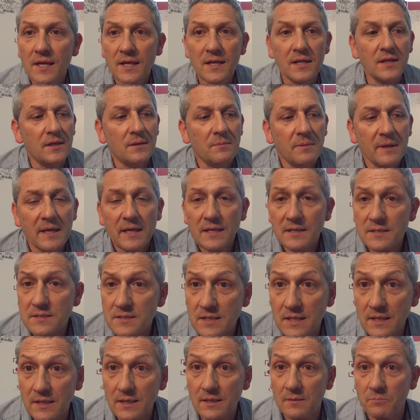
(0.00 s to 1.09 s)
y veréis
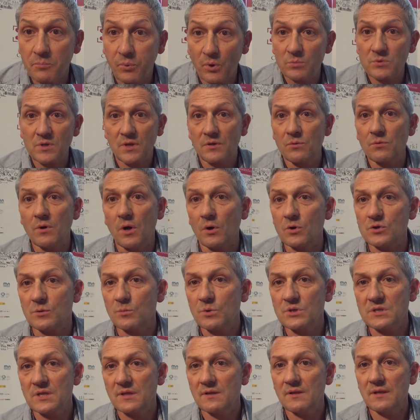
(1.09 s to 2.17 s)
que podemos hacer una cosa
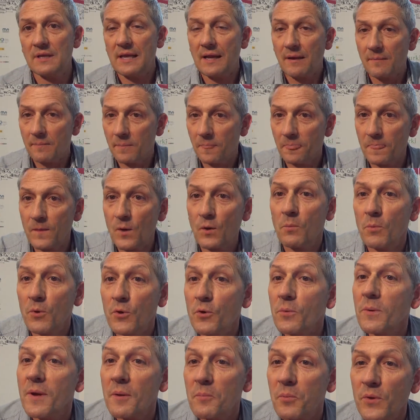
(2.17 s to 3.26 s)
muy sencilla. Yo como
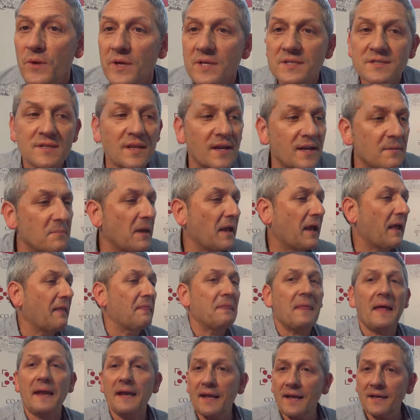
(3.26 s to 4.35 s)
no voy a poder estar ahí, me
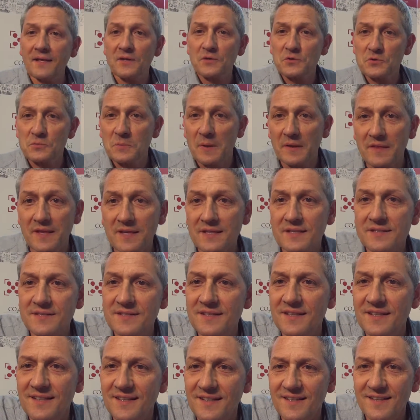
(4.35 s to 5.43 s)
encantaría que nos mandéis
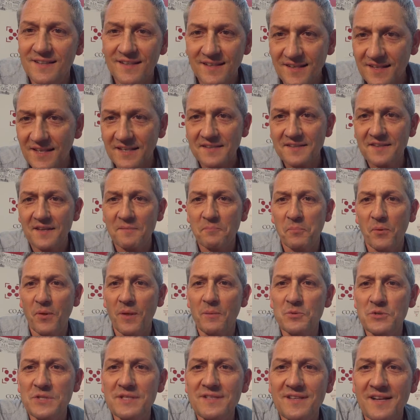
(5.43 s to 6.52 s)
eh, y que
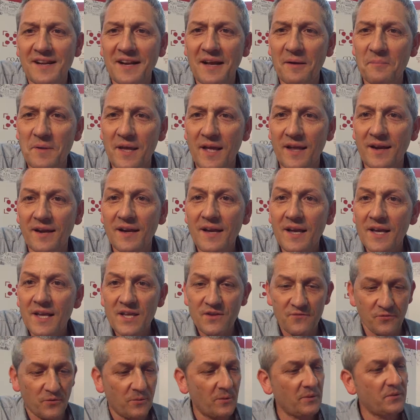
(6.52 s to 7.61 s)
podamos intercambiar
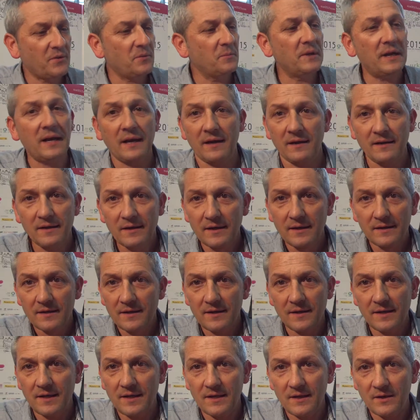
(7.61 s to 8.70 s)
información. Mirar,
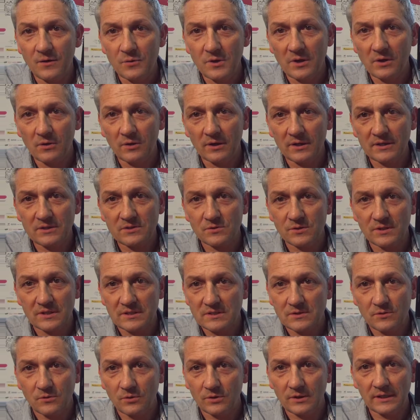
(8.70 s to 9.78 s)
eh, lo único que he hecho
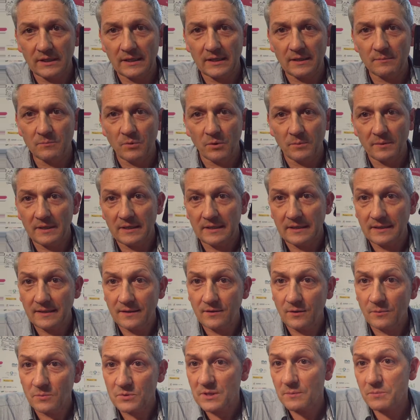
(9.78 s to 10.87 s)
es coger el móvil y
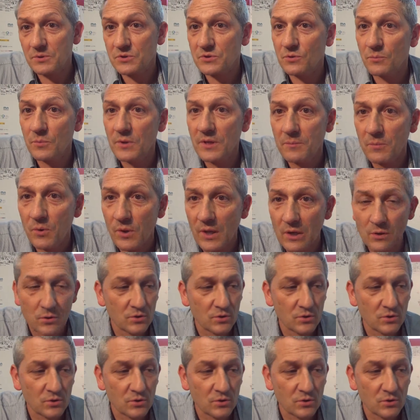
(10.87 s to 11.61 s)
como se ha puesto muy de moda